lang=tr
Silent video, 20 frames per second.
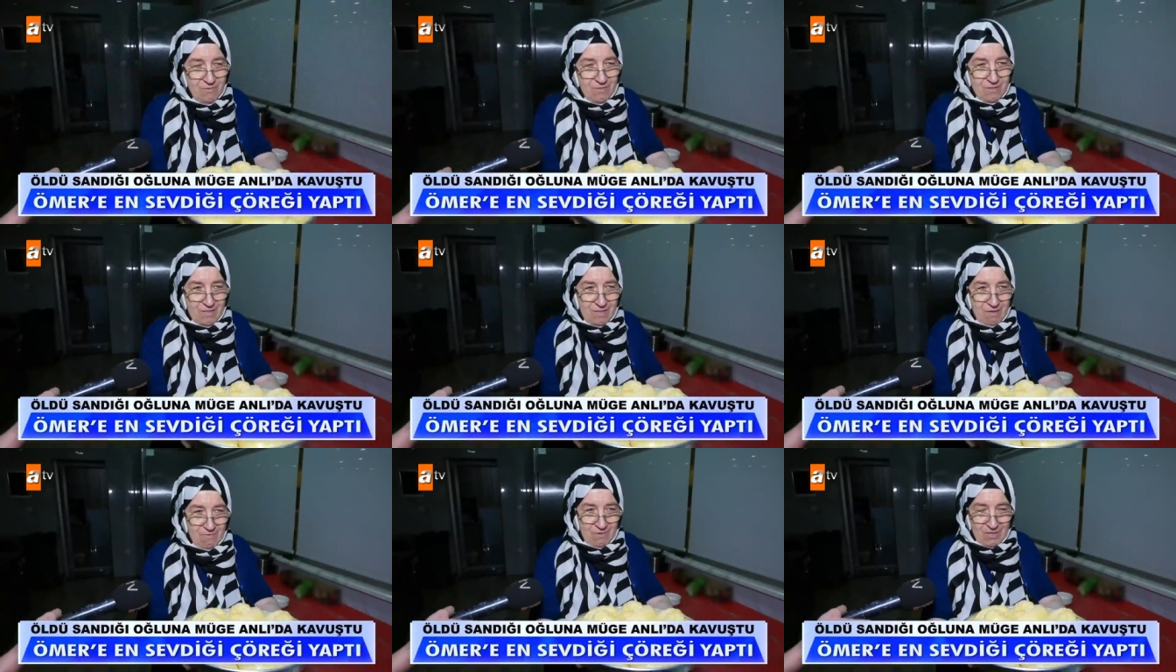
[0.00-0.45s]

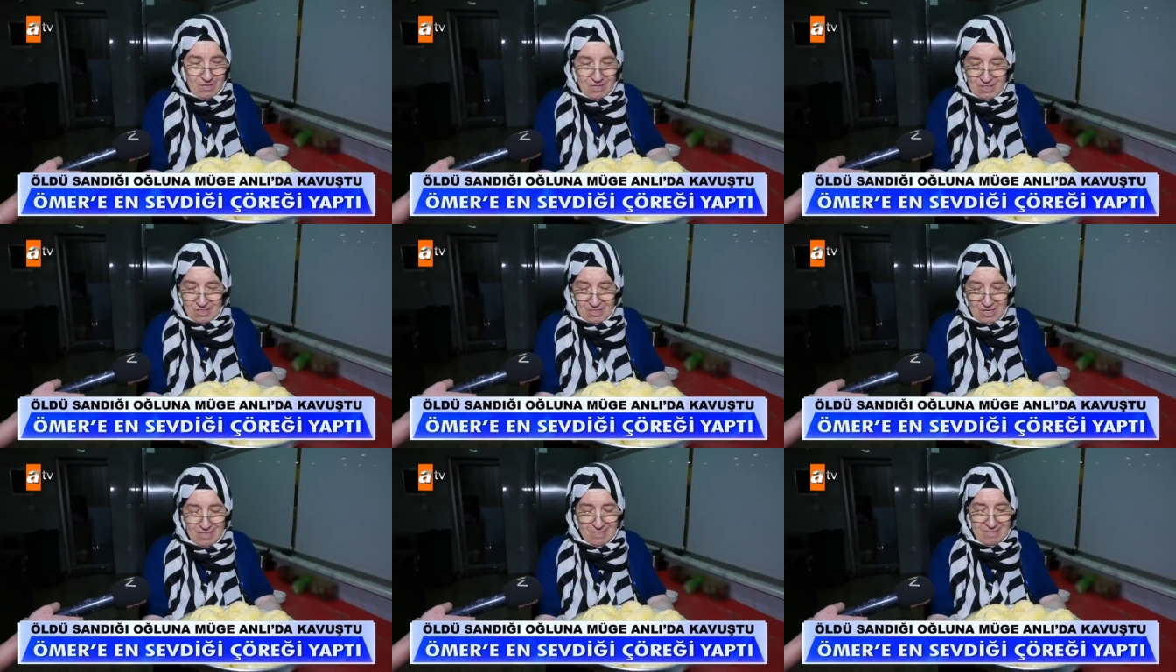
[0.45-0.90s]
fırına
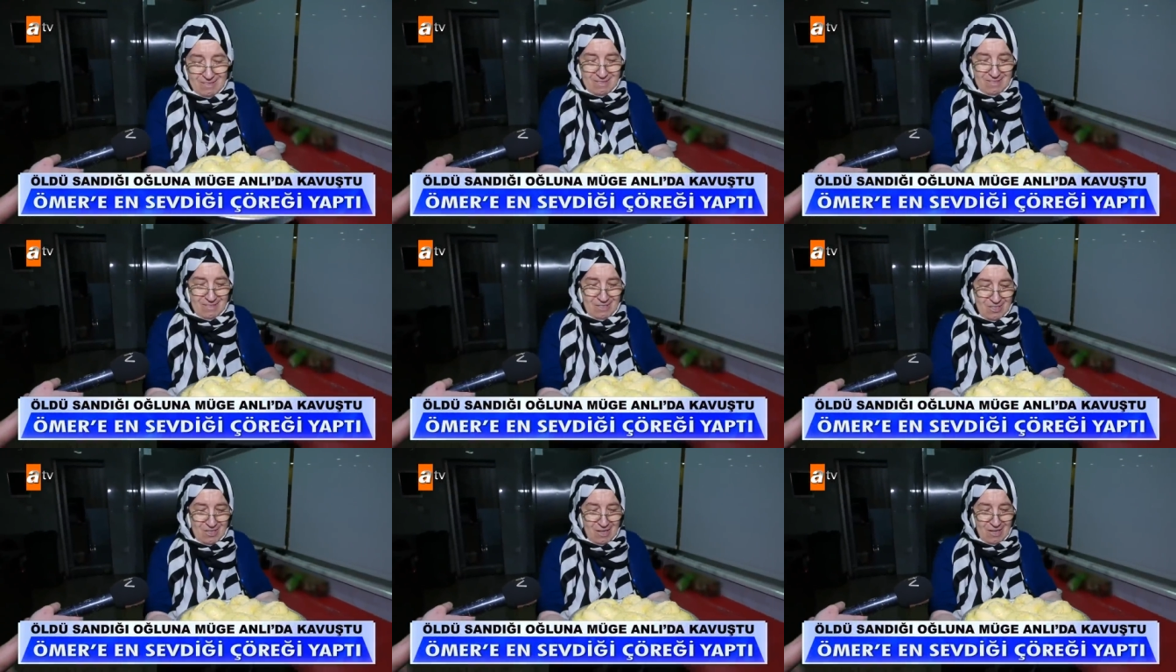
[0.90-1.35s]
vereceğiz.
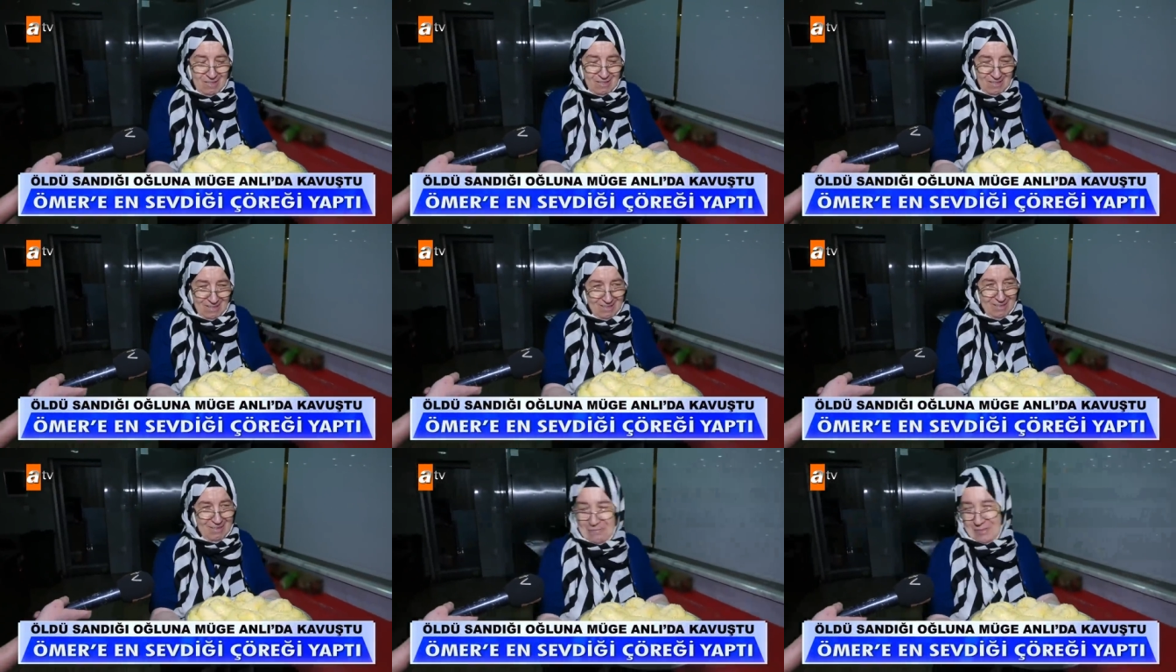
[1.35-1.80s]
İnşallah
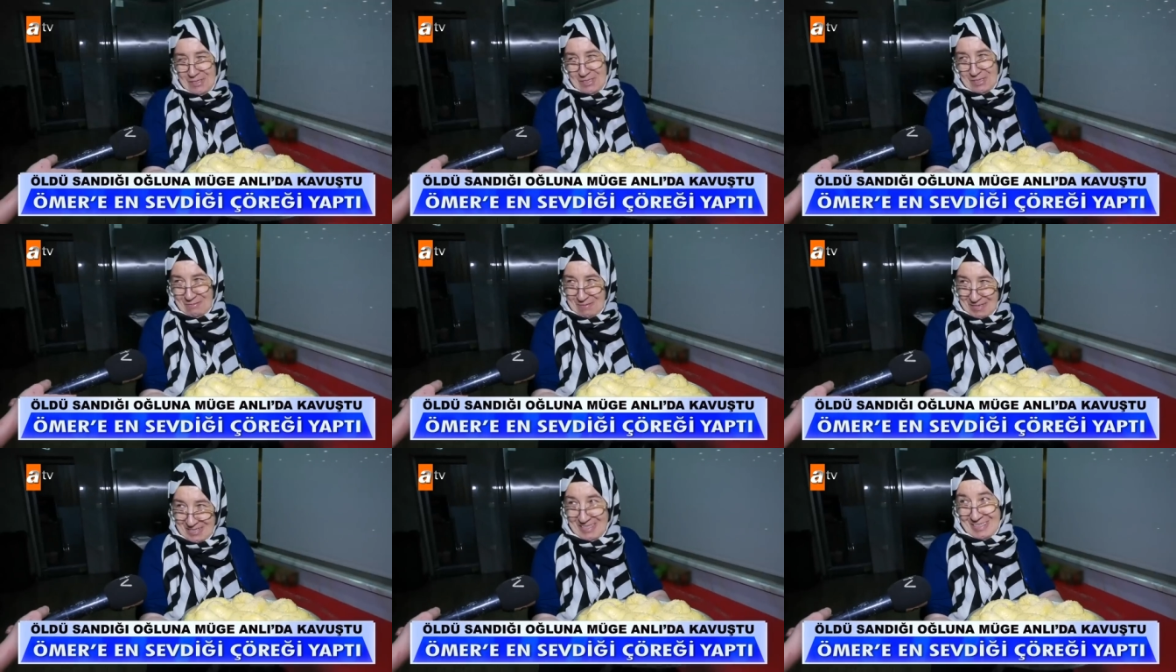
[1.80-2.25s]

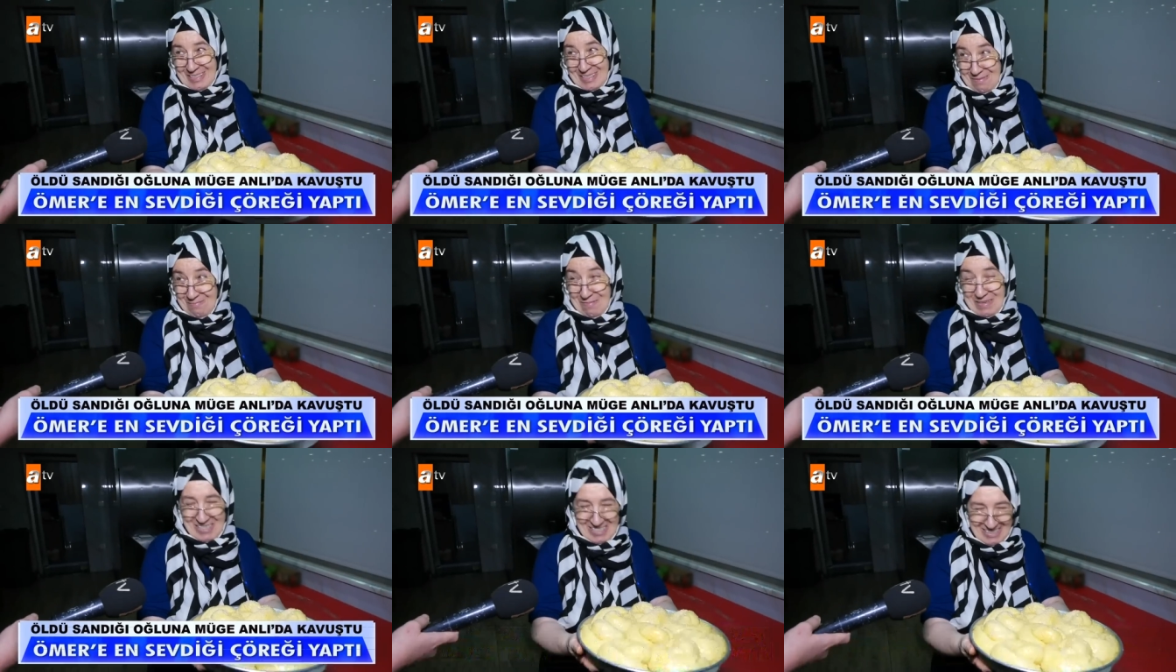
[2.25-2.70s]
pişmesini de
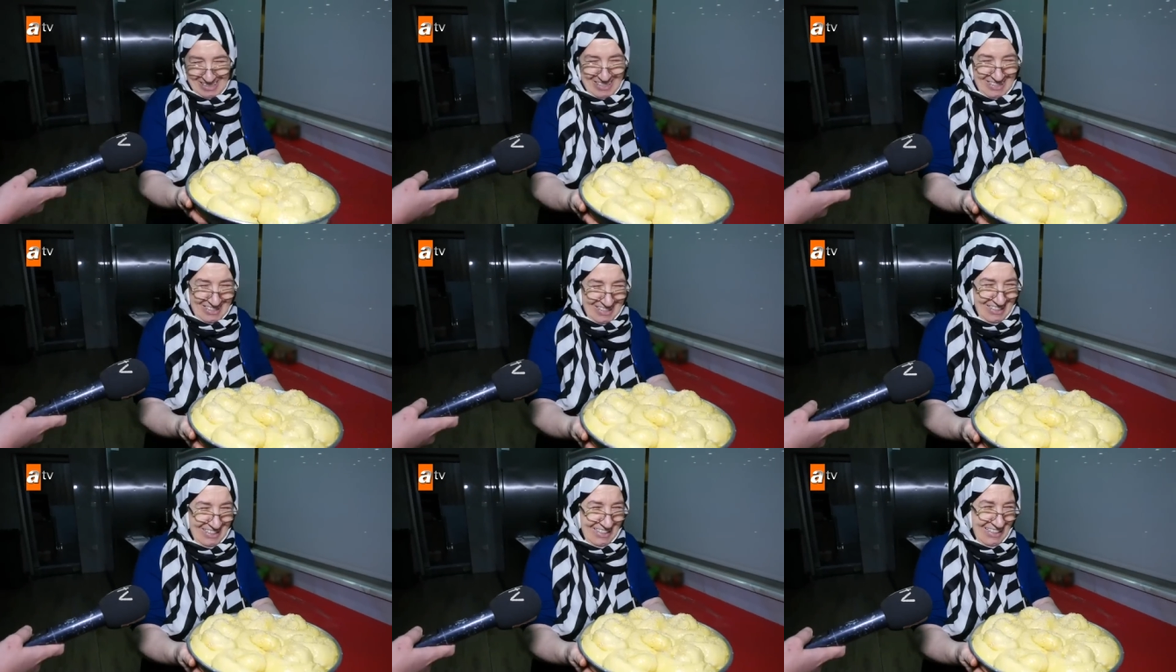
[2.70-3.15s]
beceririz.
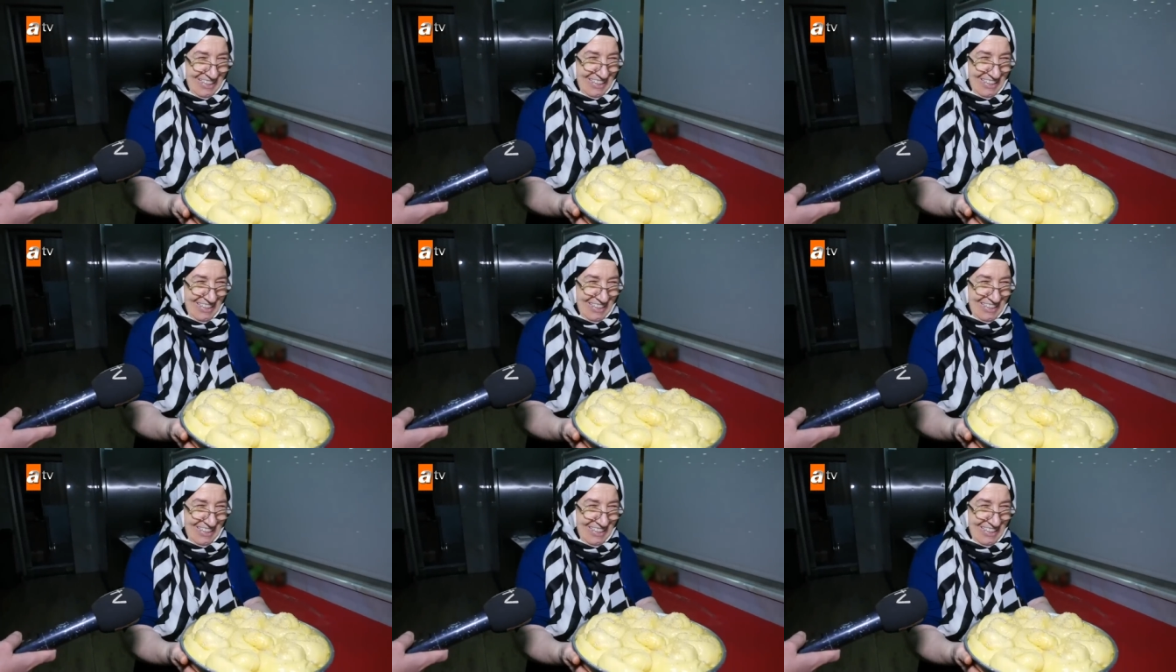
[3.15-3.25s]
